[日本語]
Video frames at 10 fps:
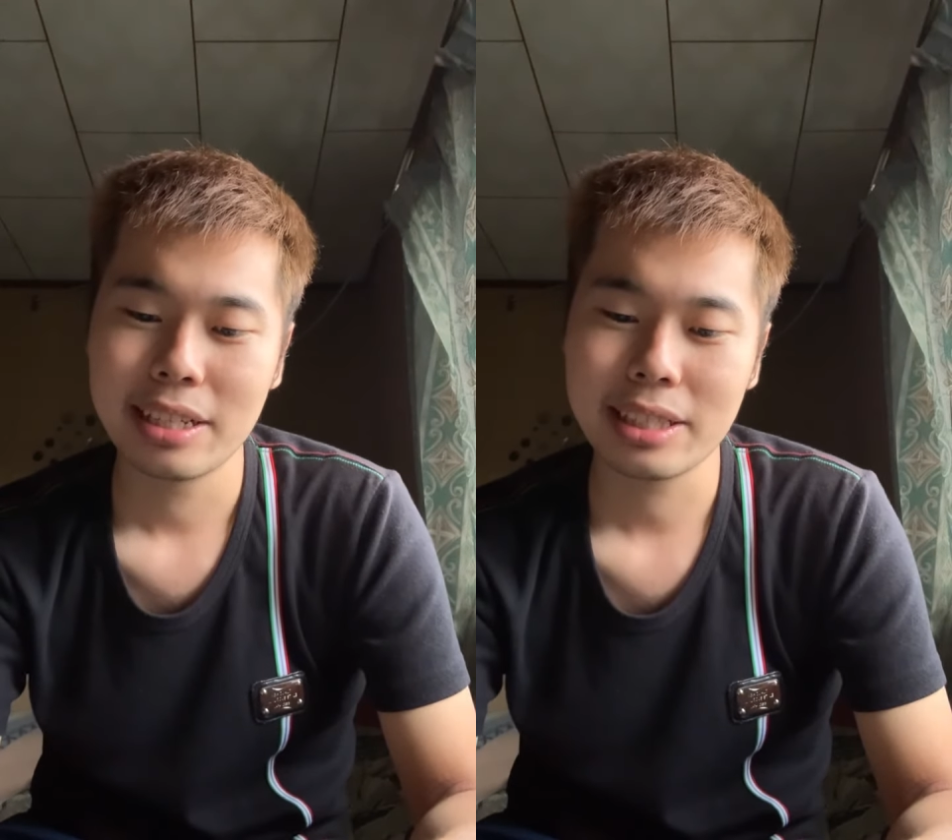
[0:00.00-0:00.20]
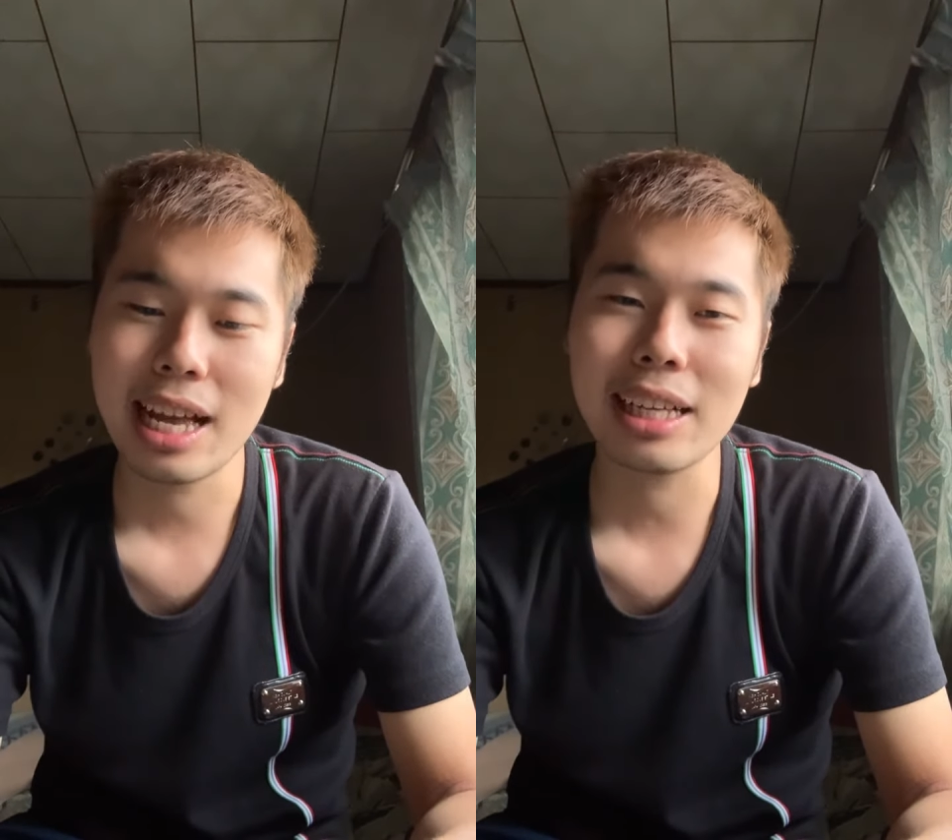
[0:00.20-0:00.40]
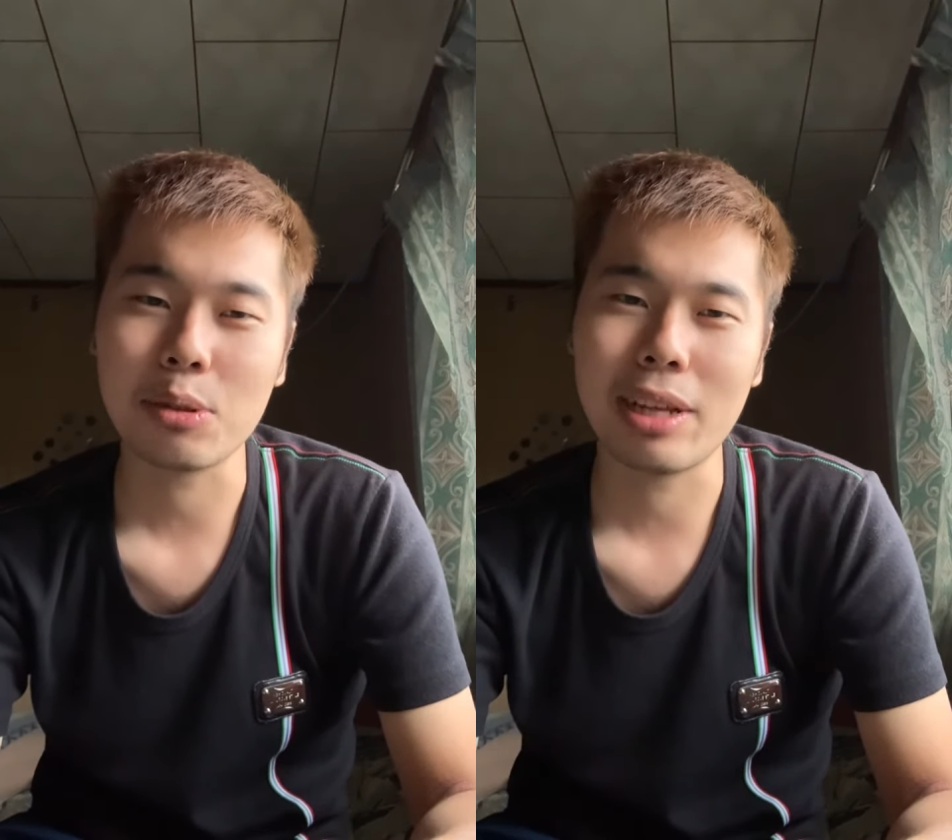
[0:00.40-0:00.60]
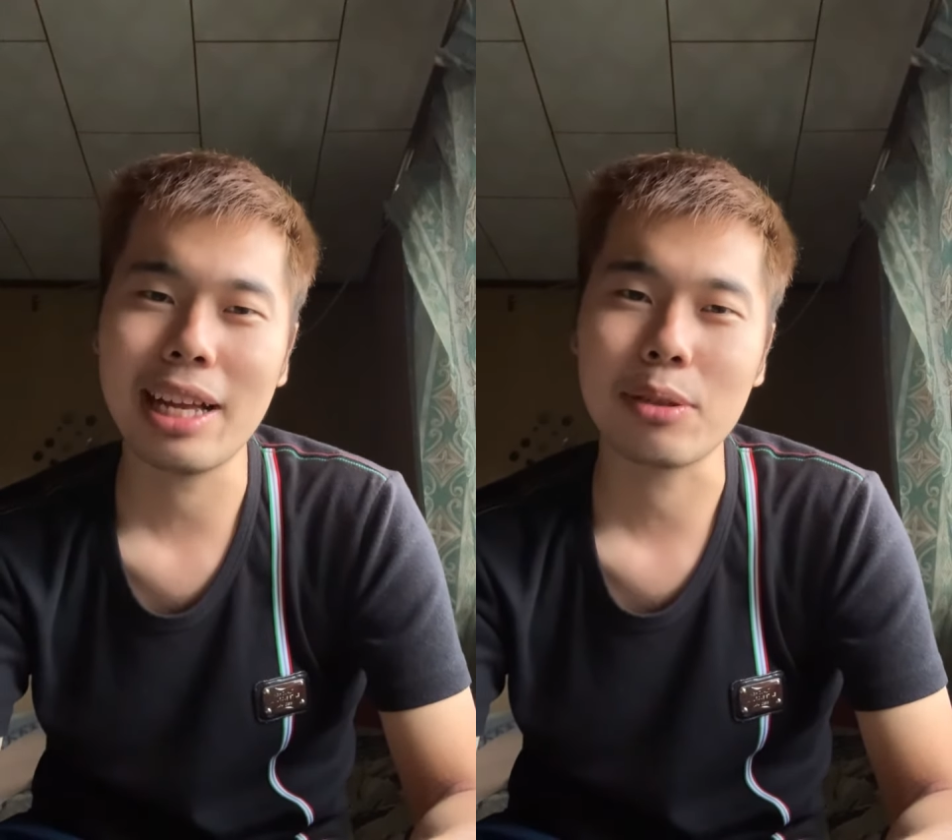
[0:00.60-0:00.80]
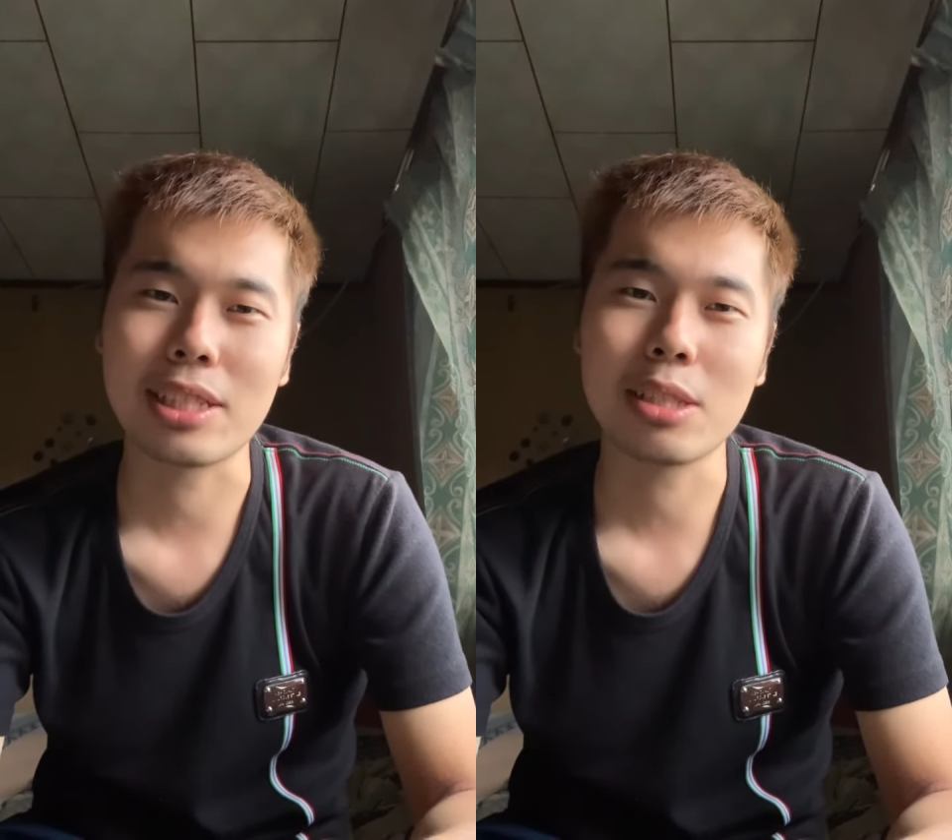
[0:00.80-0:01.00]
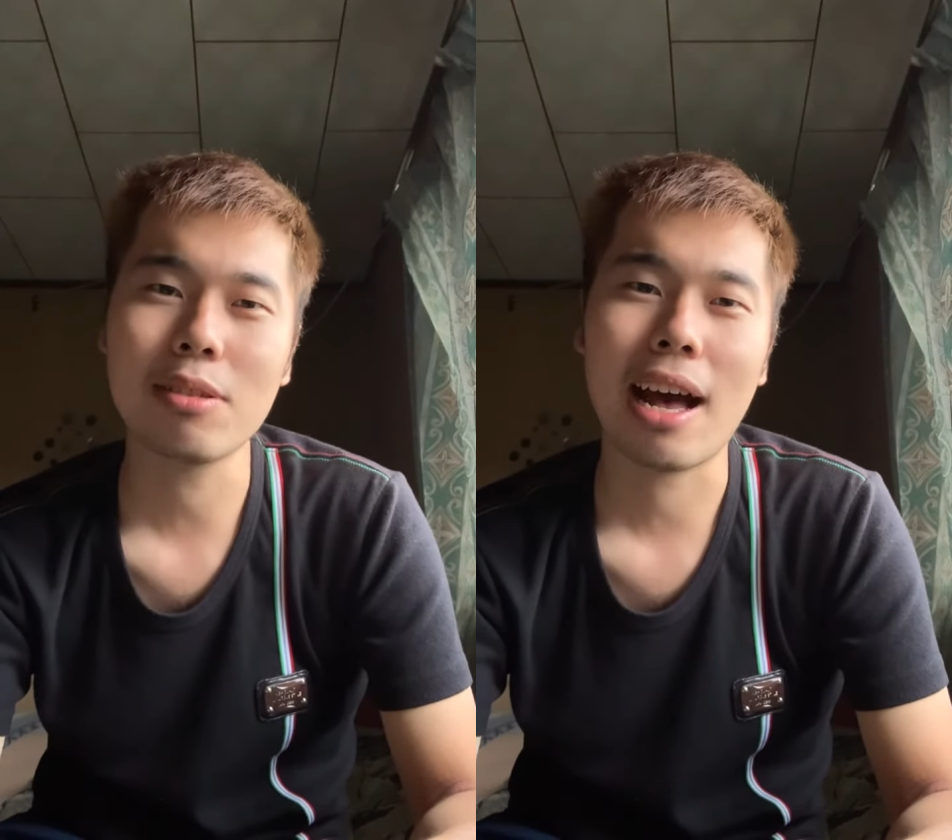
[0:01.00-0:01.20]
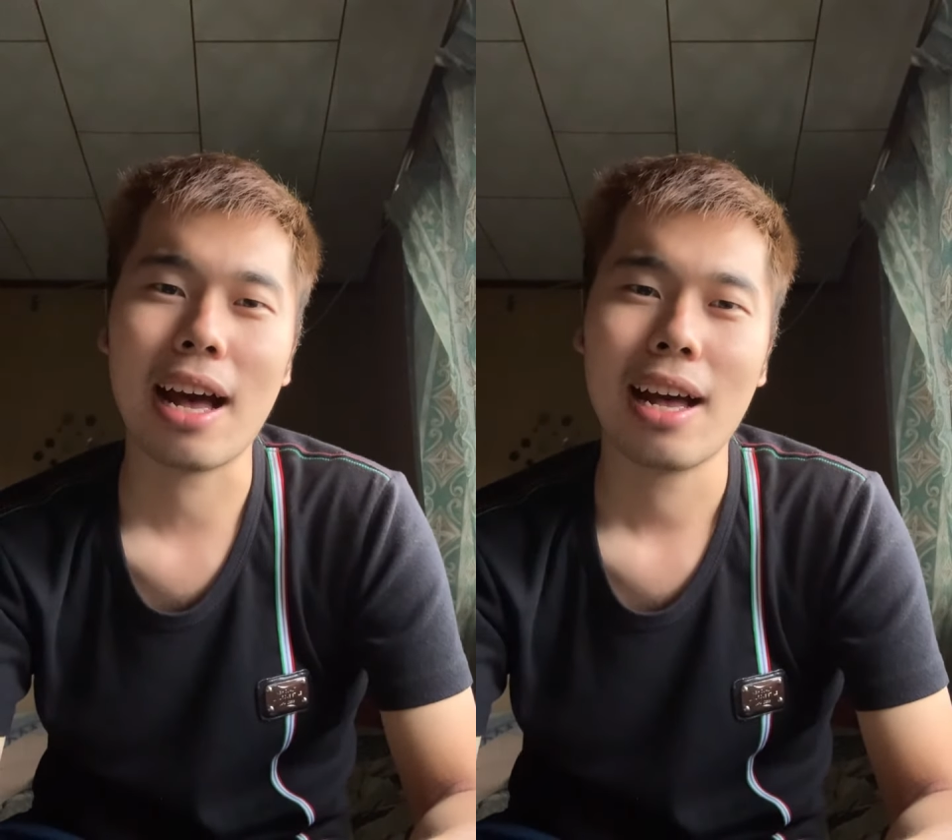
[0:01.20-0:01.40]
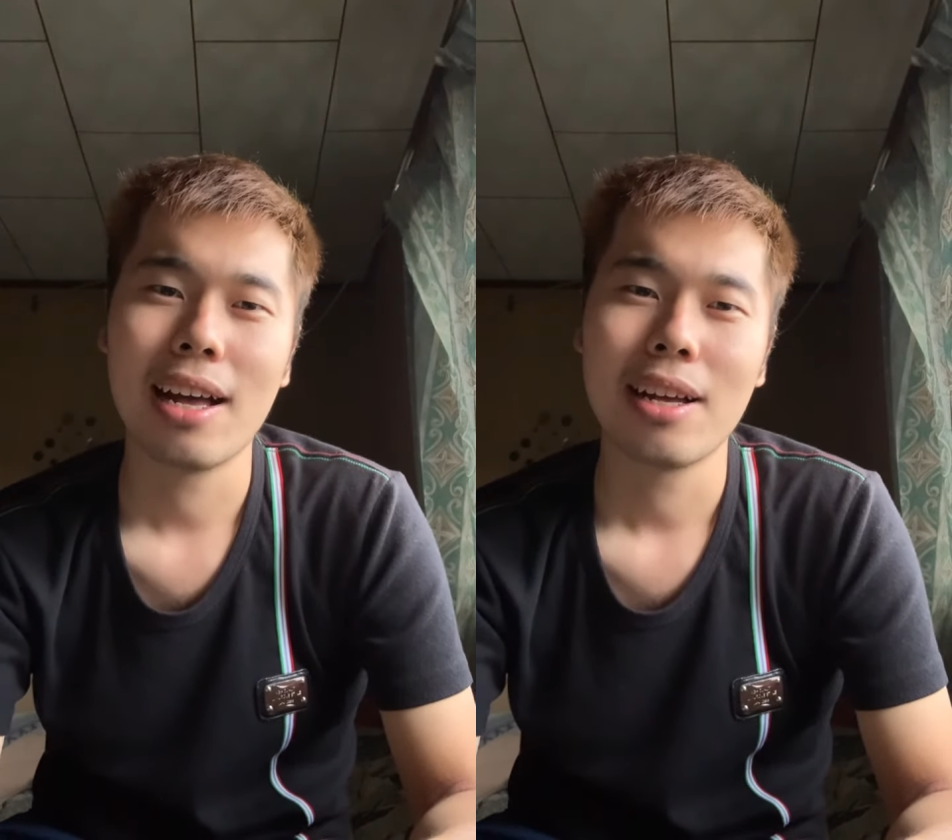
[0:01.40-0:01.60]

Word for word: 3位トレード実は、